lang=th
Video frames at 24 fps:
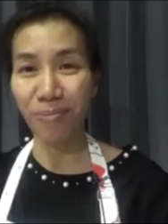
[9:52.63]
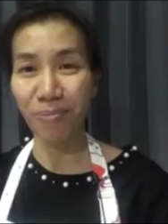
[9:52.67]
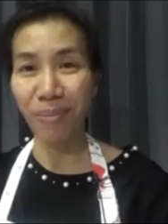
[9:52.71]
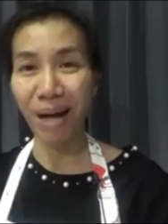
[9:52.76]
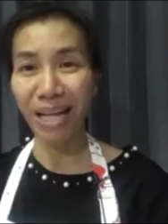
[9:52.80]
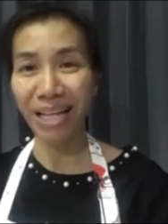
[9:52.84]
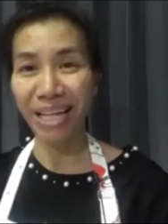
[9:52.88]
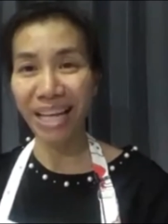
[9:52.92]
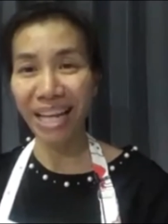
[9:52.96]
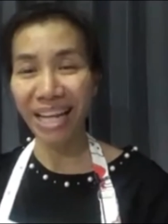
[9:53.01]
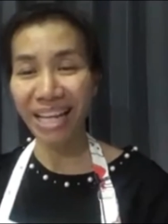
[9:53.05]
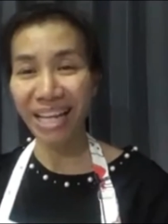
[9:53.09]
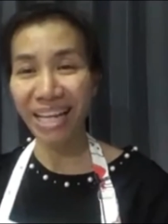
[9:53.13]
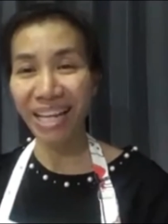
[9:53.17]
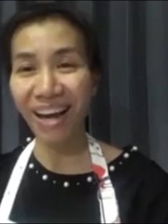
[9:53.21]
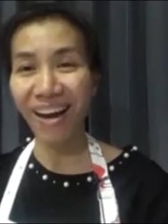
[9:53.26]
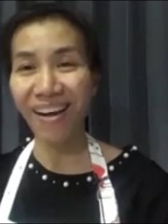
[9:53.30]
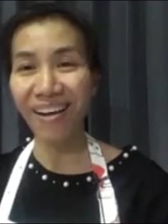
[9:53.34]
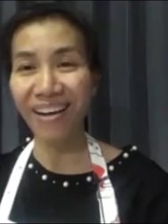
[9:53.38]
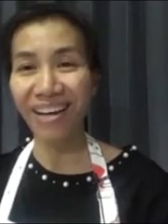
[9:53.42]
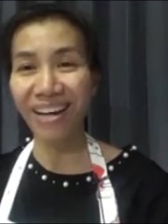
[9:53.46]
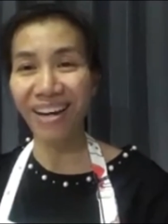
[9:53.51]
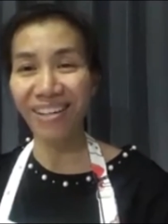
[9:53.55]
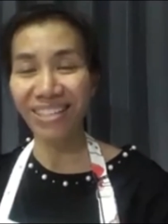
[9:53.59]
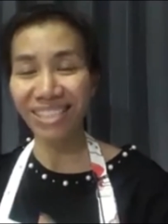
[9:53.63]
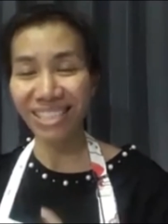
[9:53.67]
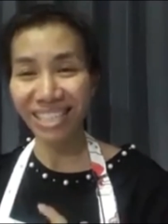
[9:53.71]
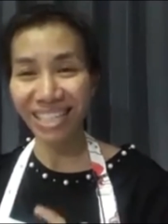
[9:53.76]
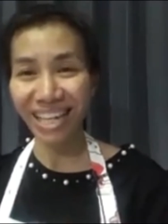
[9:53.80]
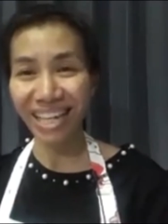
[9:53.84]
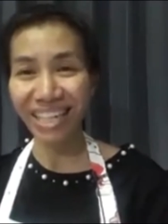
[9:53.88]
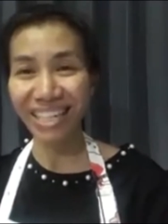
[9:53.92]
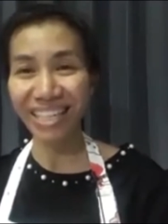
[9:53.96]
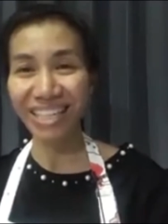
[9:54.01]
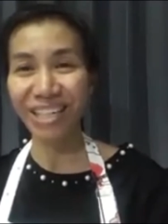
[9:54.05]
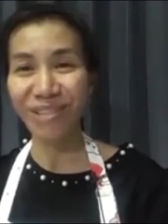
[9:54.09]
พักแค่นี้ก่อนแล้วเจอ
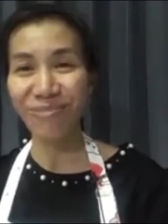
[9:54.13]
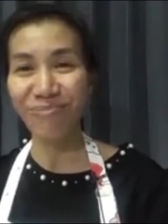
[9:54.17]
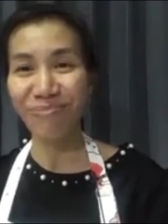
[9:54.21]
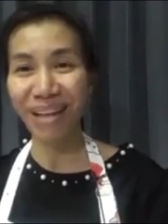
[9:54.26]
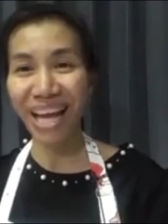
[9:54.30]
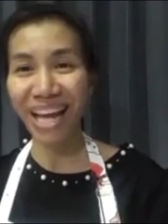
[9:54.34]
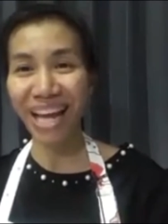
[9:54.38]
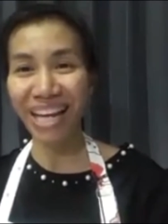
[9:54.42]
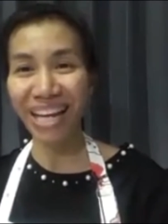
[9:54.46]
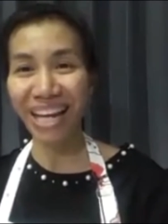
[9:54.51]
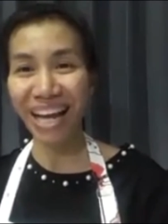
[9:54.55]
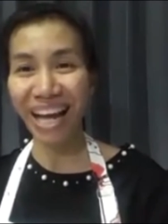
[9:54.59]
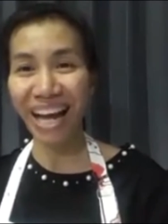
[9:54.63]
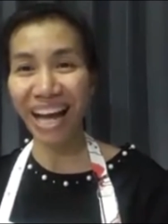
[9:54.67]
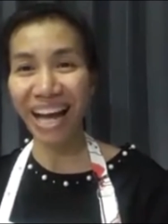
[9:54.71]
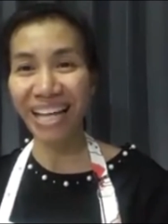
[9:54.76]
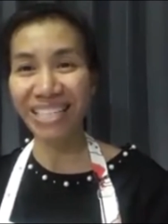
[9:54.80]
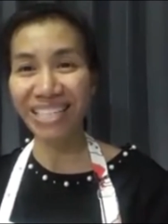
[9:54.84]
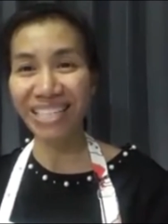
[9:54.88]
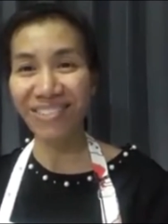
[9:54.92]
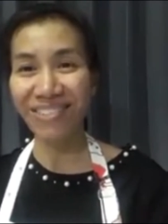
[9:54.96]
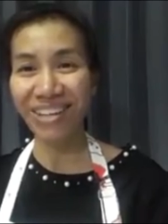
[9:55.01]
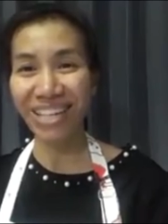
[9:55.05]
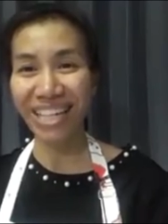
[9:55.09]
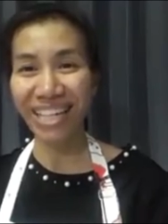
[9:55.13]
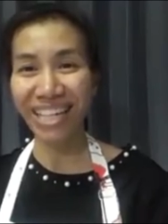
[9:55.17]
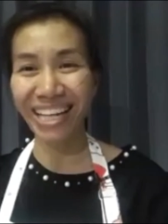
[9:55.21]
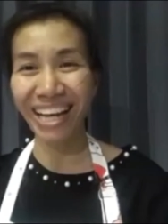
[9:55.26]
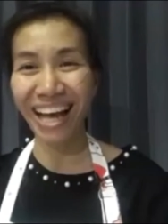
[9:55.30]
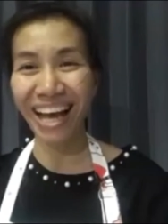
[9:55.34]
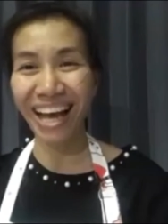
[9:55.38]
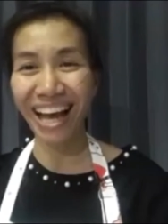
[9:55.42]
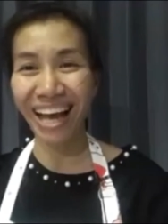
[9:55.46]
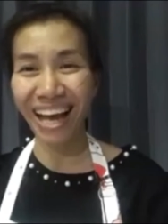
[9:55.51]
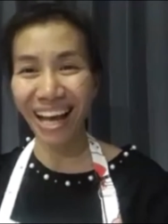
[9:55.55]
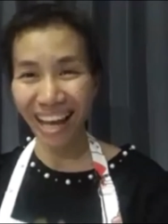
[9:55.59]
กันคลิปหน้านะคะสวัสดี
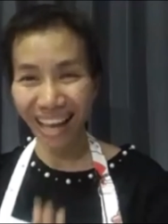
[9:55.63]
ค่ะ